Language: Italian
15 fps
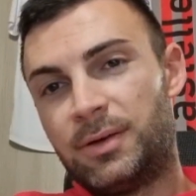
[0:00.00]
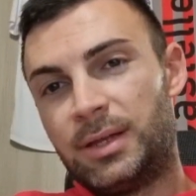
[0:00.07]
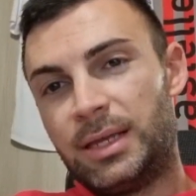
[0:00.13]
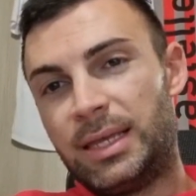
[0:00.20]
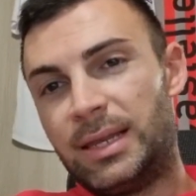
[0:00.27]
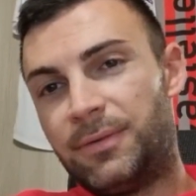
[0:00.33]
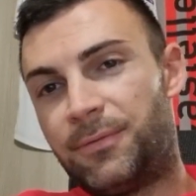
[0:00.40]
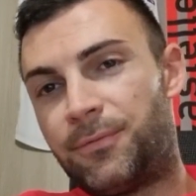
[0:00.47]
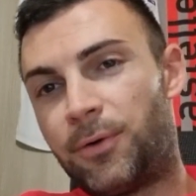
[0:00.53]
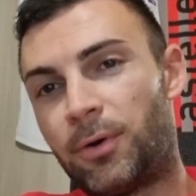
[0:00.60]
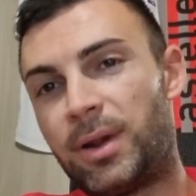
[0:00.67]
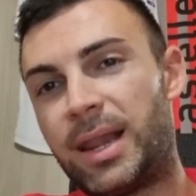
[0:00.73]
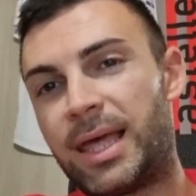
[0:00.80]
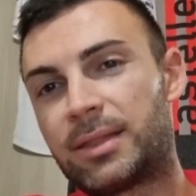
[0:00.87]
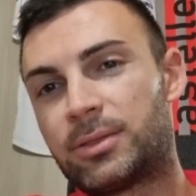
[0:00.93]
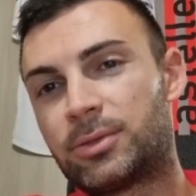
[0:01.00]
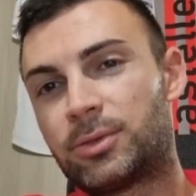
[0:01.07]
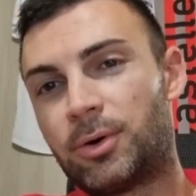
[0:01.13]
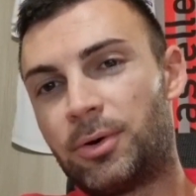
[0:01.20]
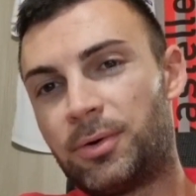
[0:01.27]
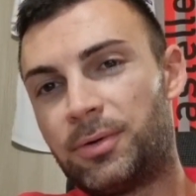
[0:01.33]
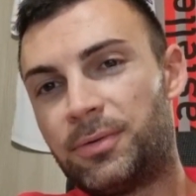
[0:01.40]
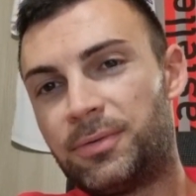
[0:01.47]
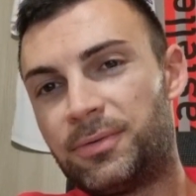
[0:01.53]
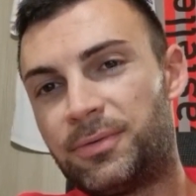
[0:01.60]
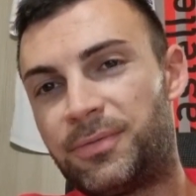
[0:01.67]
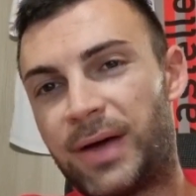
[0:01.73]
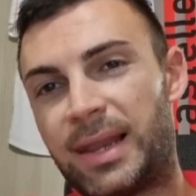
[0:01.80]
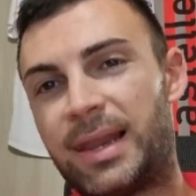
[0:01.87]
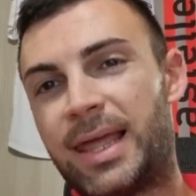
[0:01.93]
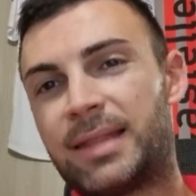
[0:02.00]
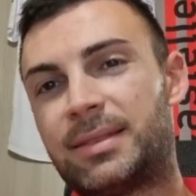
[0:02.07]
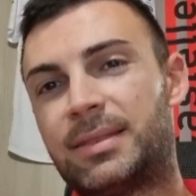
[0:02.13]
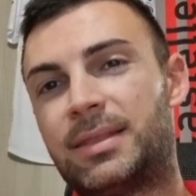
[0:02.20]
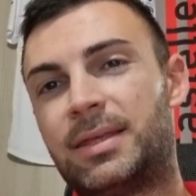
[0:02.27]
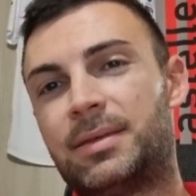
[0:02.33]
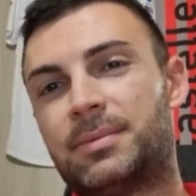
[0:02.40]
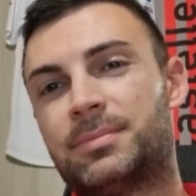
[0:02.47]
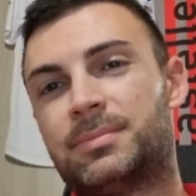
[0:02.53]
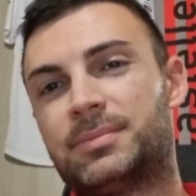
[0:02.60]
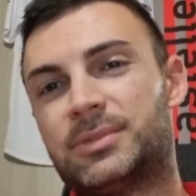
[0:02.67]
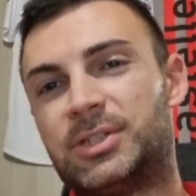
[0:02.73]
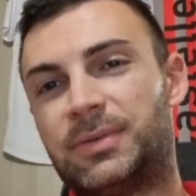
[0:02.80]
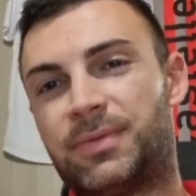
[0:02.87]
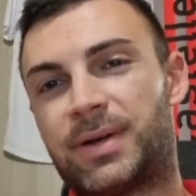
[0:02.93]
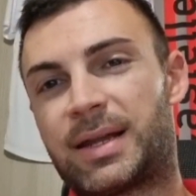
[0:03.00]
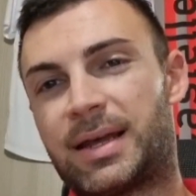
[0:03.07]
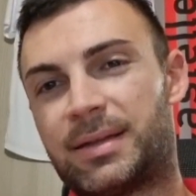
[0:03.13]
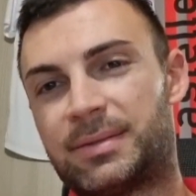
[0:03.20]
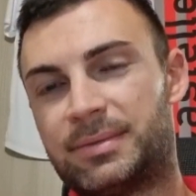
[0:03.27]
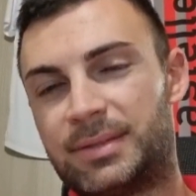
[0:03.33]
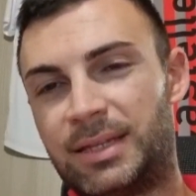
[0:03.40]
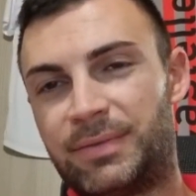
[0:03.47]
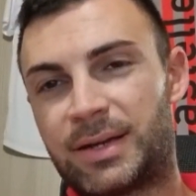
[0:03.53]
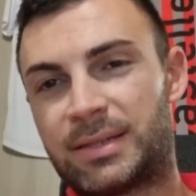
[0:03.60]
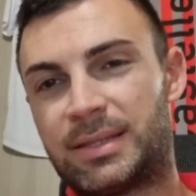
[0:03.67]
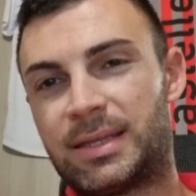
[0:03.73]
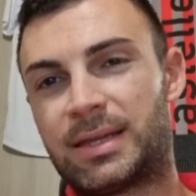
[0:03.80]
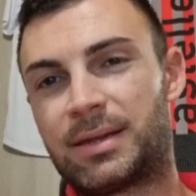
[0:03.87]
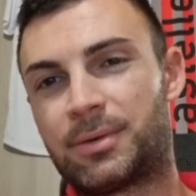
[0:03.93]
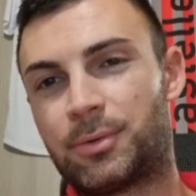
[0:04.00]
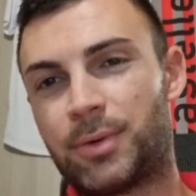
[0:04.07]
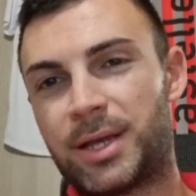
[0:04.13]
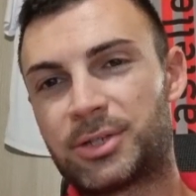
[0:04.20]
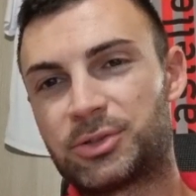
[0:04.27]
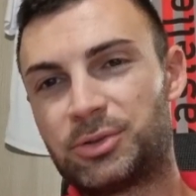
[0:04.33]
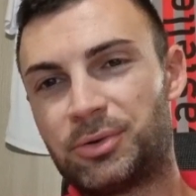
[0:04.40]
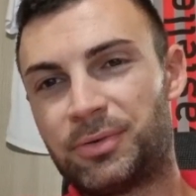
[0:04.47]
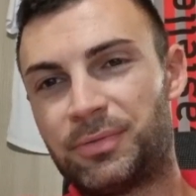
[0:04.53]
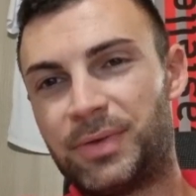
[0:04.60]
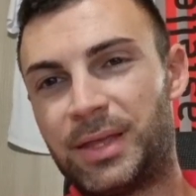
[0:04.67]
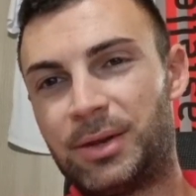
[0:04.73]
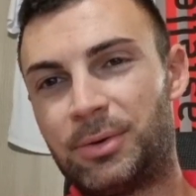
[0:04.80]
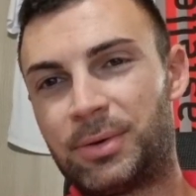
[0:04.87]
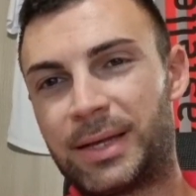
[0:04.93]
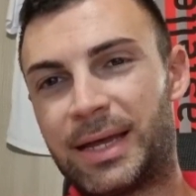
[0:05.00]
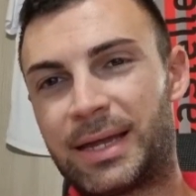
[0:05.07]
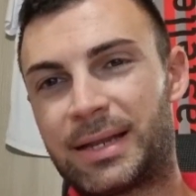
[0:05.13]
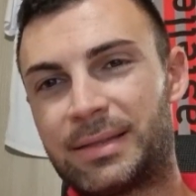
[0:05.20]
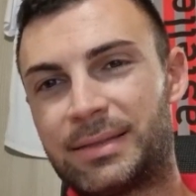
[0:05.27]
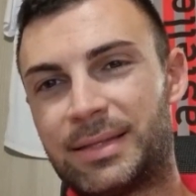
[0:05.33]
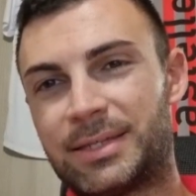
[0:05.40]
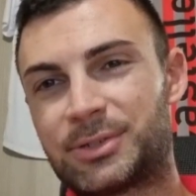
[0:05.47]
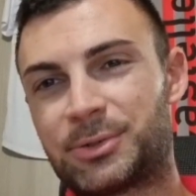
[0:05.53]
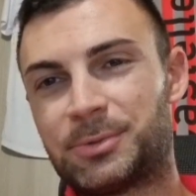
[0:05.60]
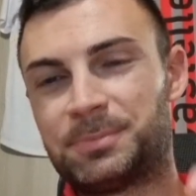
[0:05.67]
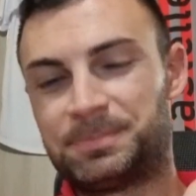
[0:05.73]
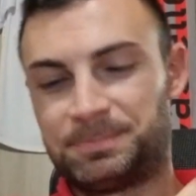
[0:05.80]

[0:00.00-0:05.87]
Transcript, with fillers: il folletto Falletti ci farà divertire, questo ve lo garantisco.